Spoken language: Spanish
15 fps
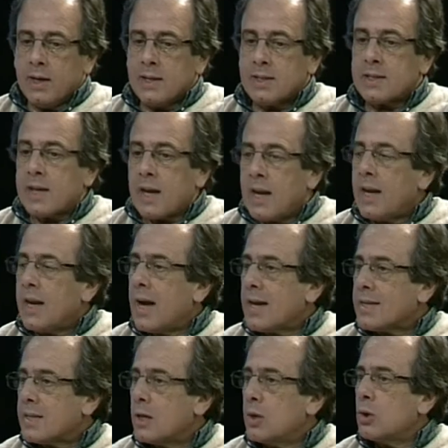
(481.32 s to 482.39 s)
seguir
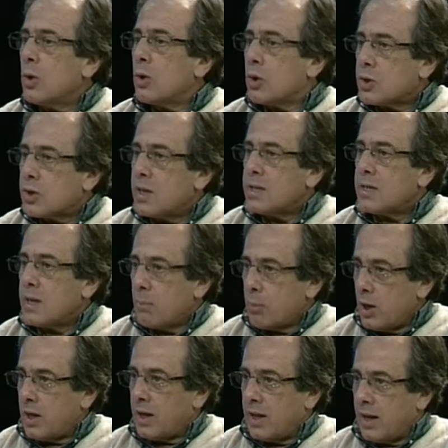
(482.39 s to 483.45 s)
haciendo docencia
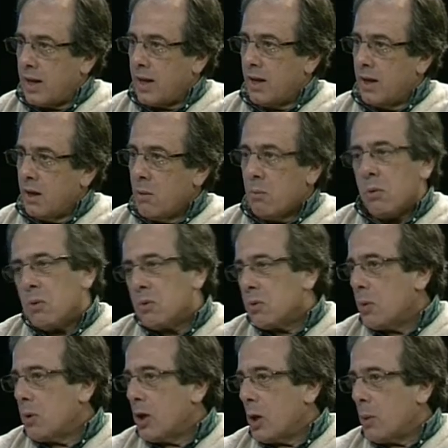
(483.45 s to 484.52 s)
política. nuestro
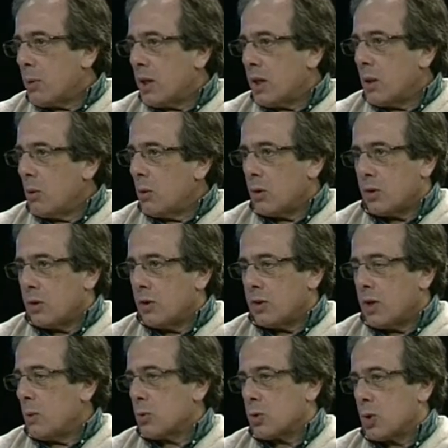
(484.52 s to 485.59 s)
único objetivo, no
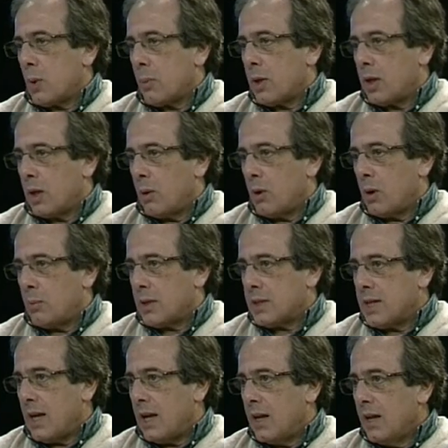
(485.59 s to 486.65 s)
tenemos un objetivo
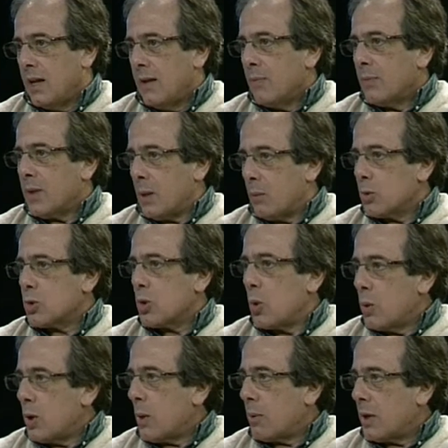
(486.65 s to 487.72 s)
comercial, tenemos
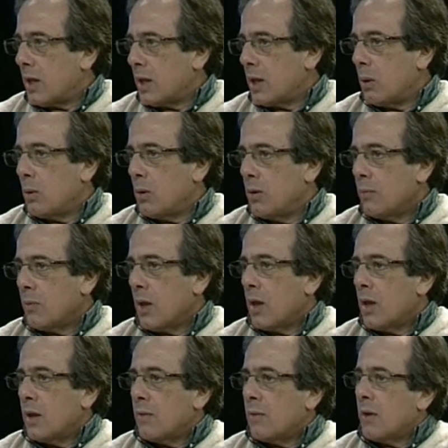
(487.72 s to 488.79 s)
un objetivo
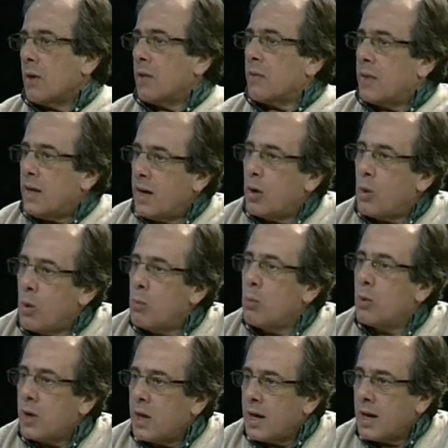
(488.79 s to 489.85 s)
de
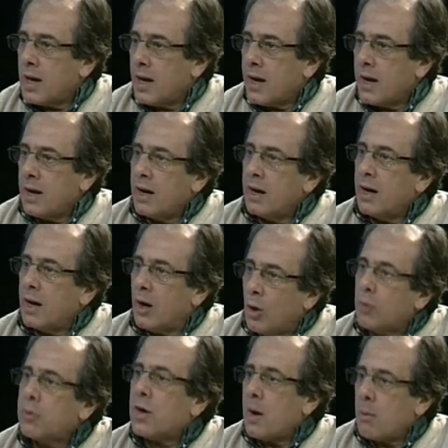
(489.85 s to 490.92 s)
comunicar
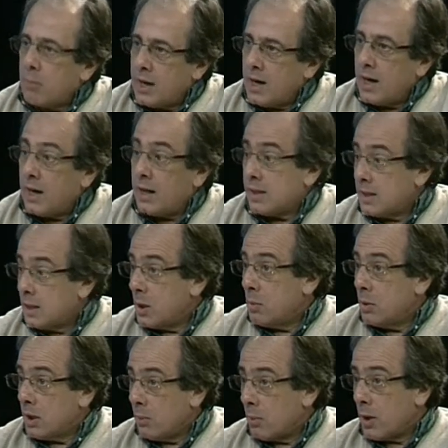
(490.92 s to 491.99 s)
otras miradas. Y como
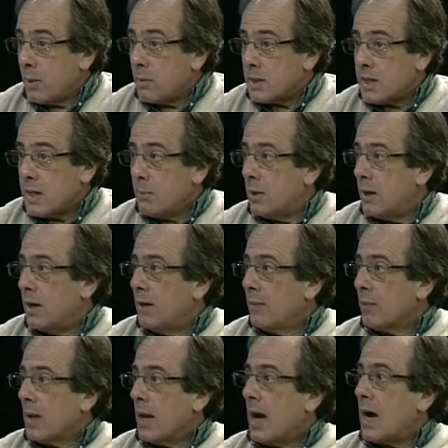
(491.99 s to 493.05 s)
este programa se llama,
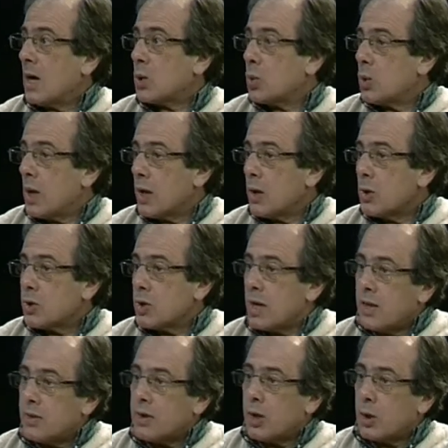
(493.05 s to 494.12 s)
ayudarnos
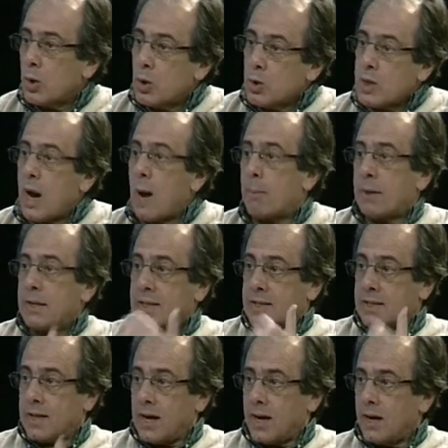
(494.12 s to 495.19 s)
entre todos a
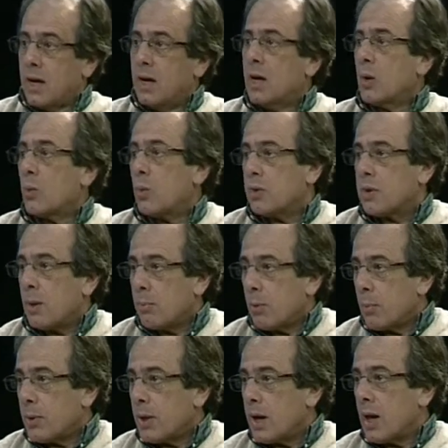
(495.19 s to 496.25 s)
pensar nuestra
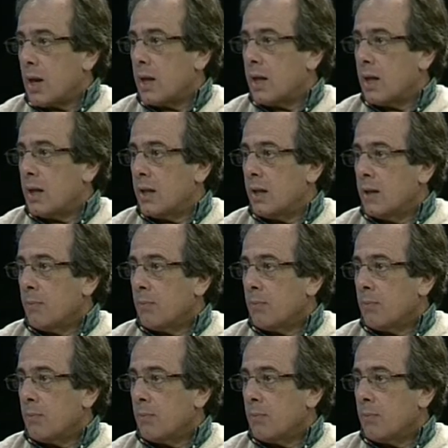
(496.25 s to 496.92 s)
propia realidad,